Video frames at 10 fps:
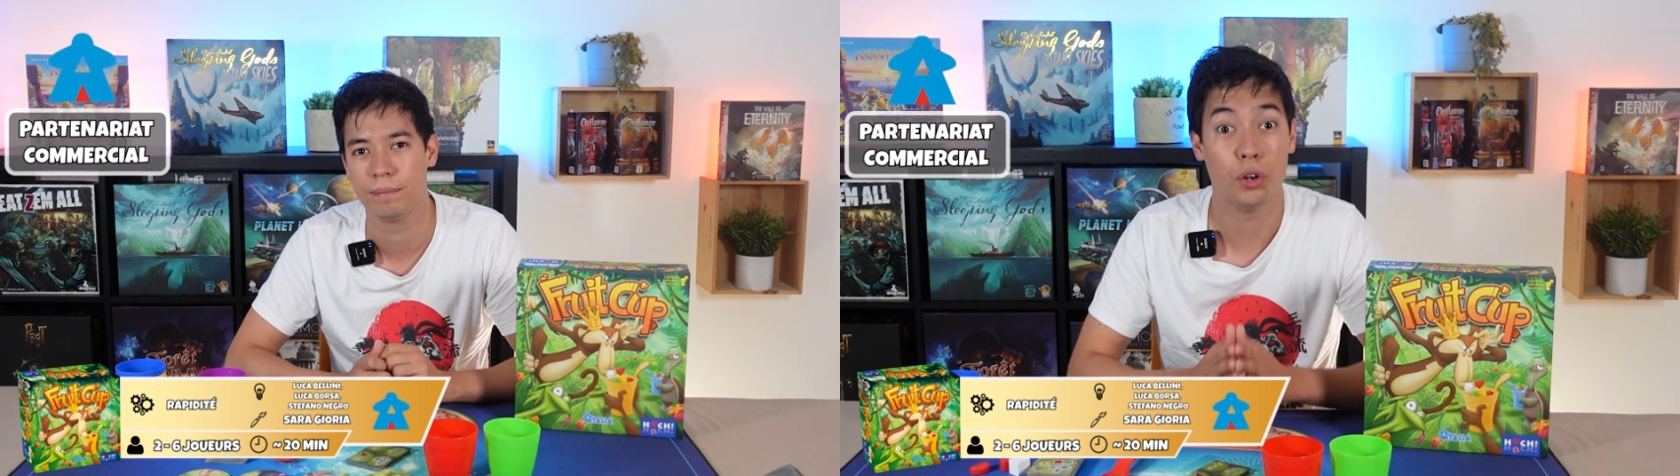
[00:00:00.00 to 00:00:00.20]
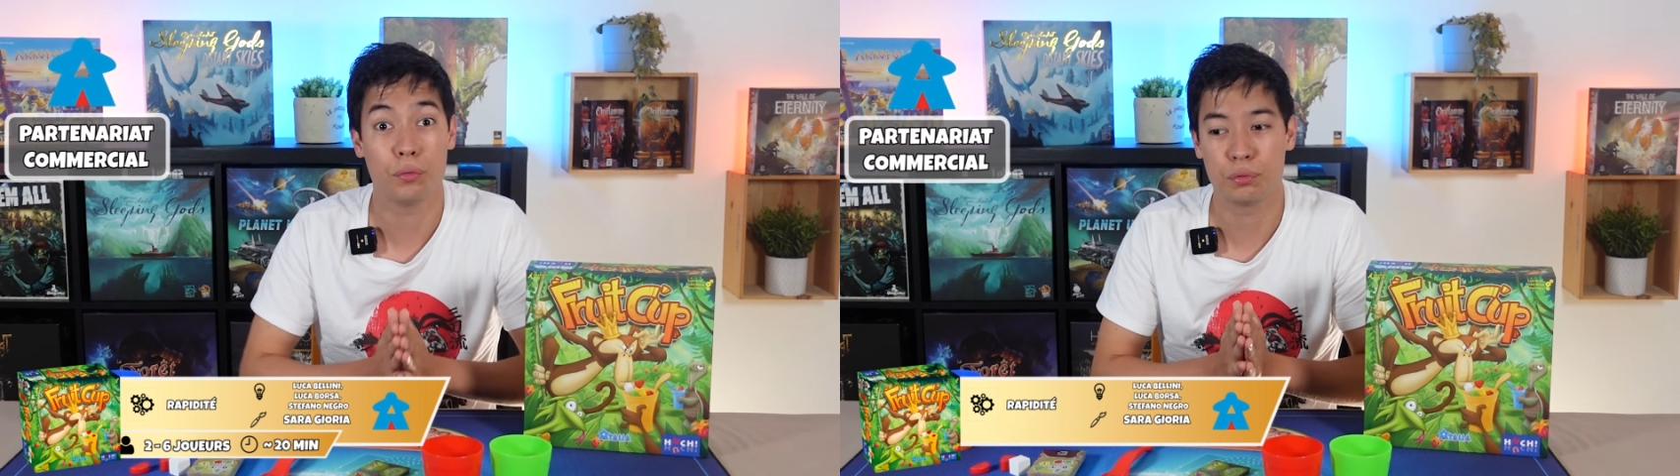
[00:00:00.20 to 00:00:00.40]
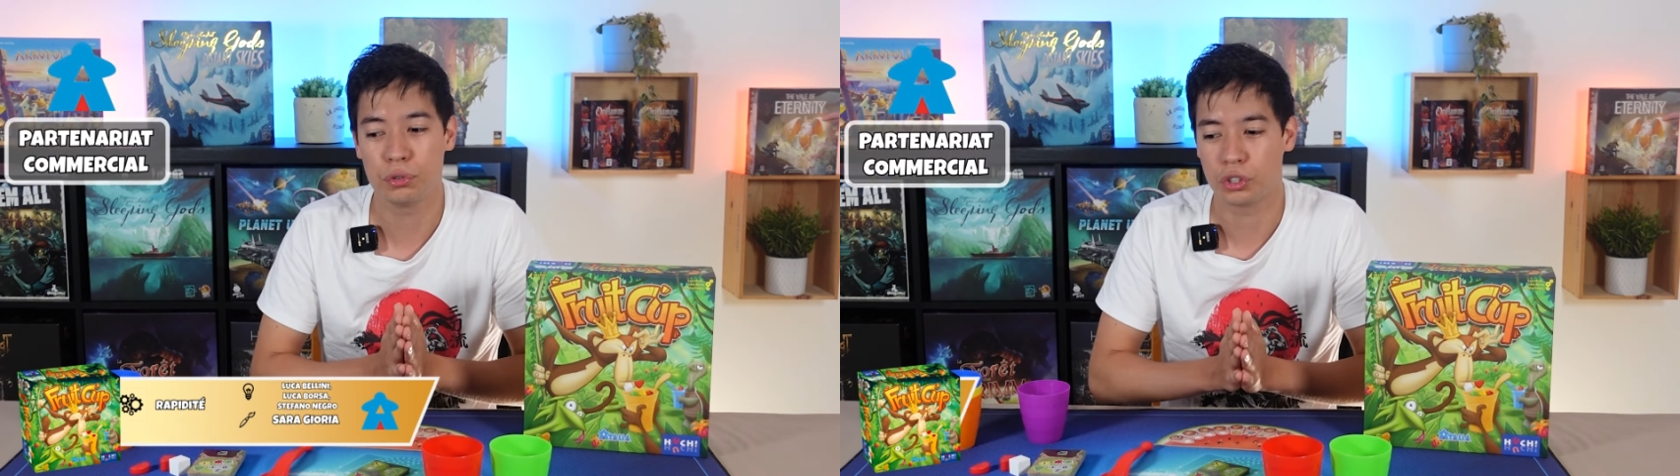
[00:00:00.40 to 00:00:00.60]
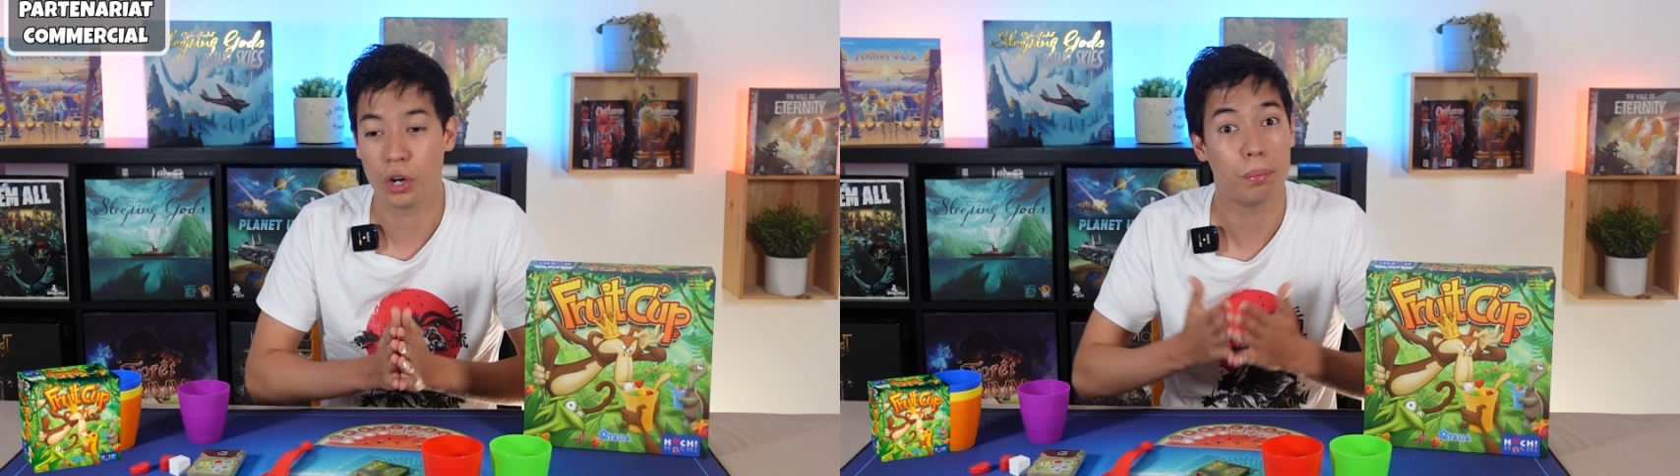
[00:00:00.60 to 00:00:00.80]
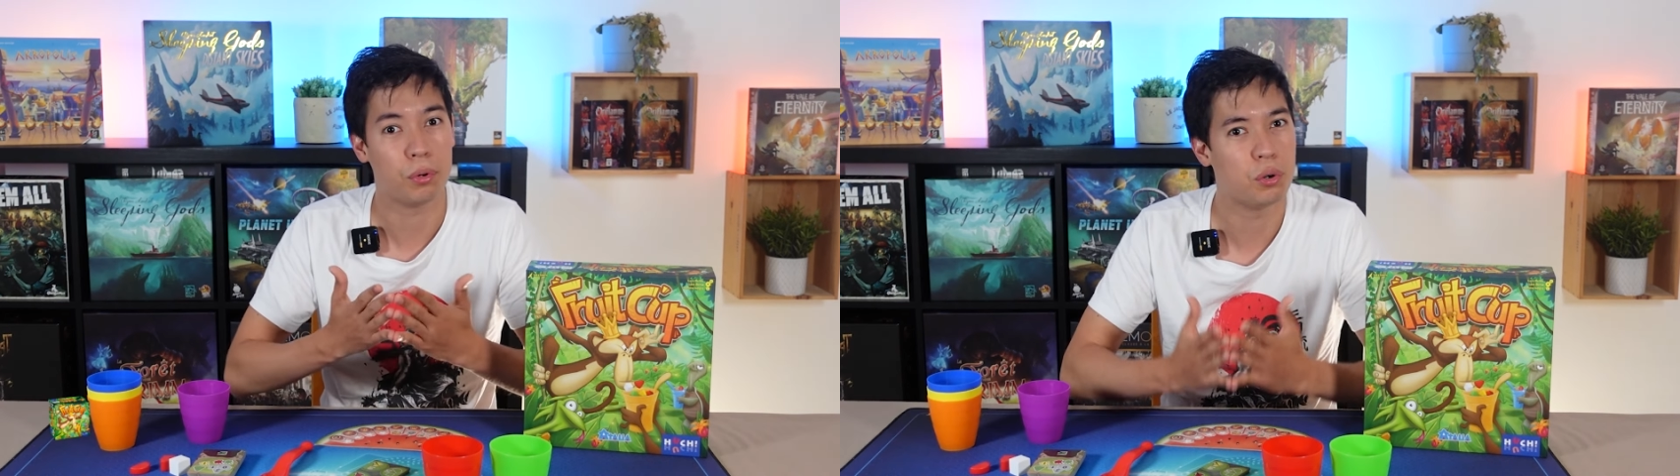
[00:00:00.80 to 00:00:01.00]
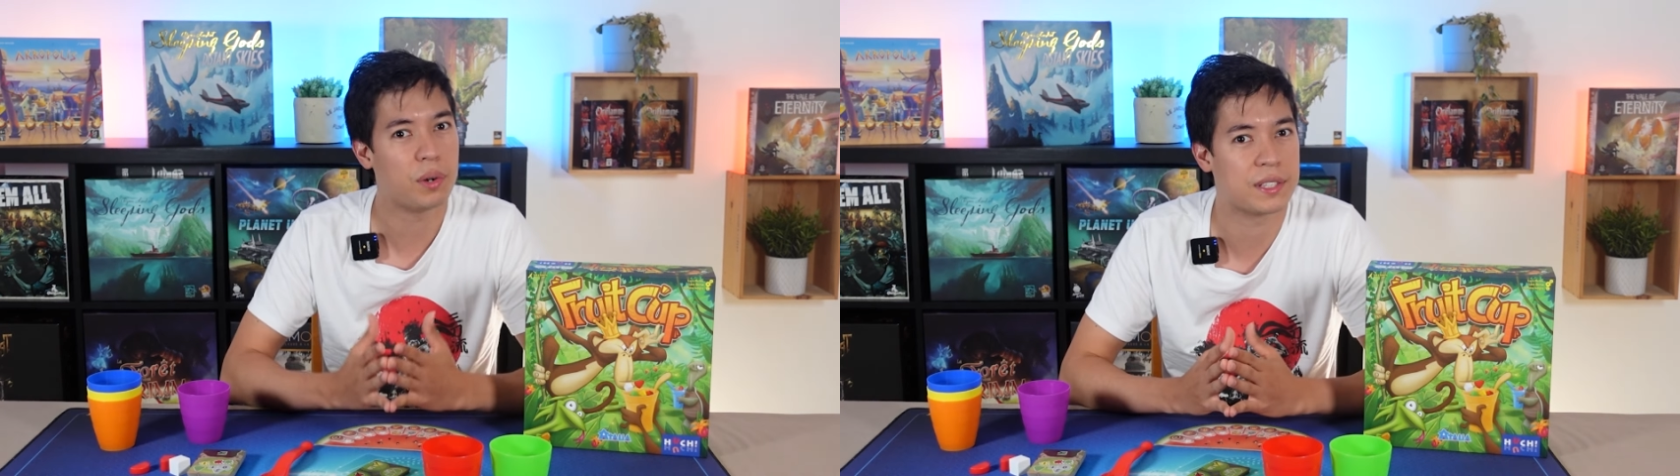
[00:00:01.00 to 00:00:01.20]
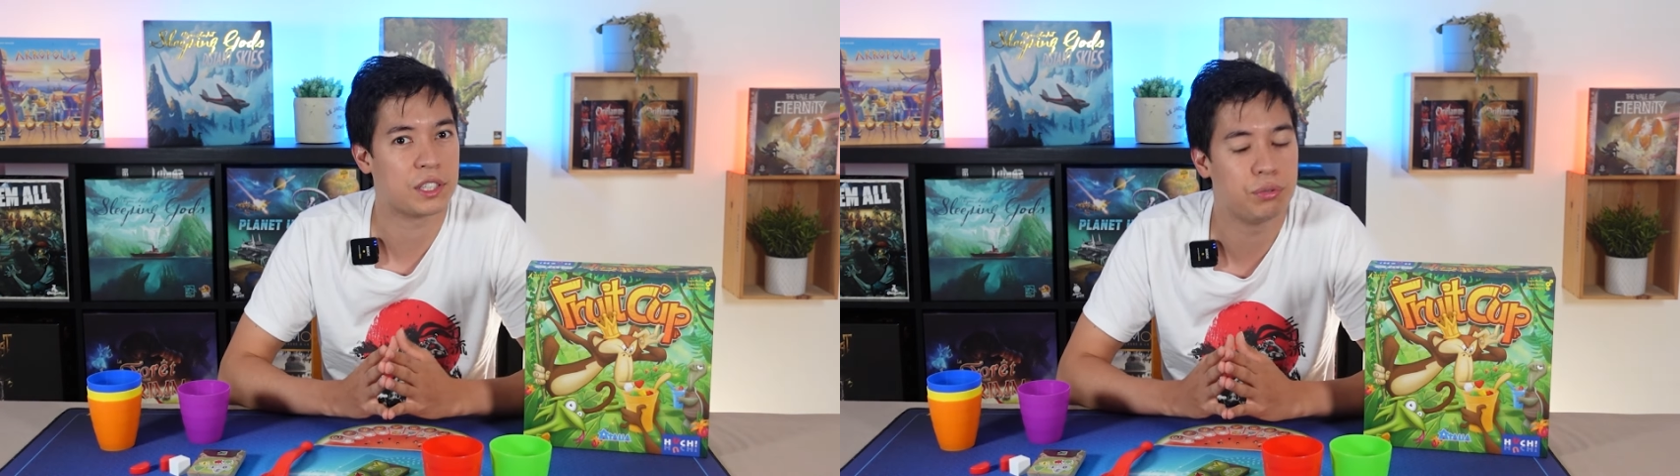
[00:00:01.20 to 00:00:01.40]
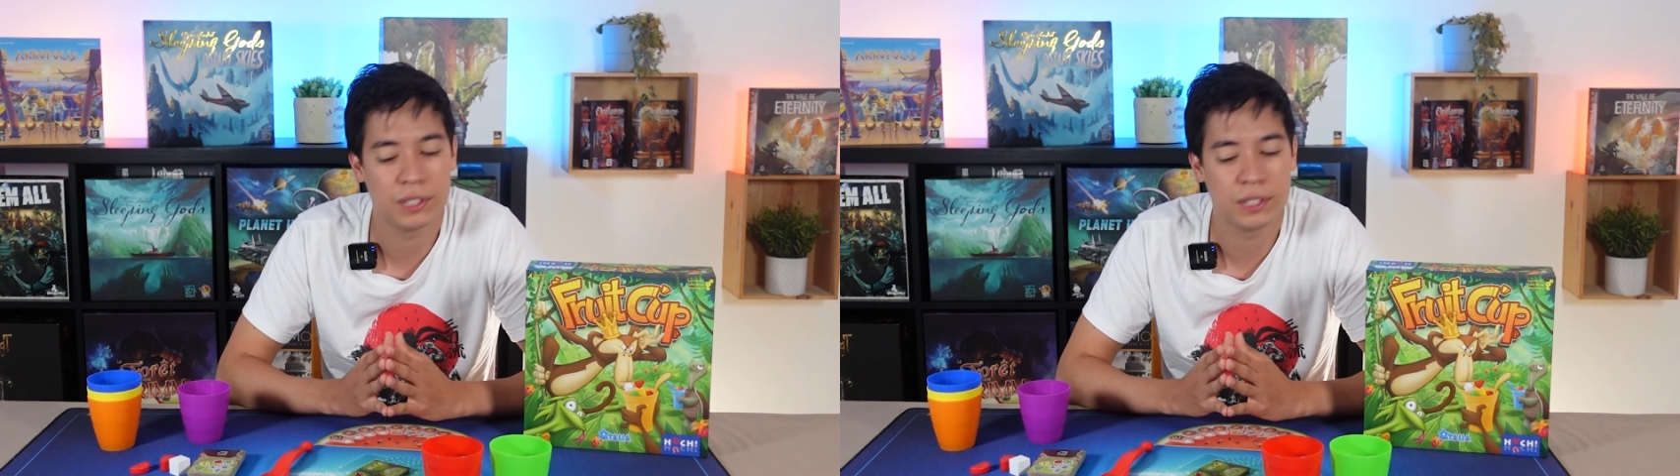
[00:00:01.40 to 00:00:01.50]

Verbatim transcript: Dans Fruit Cup, le roi singe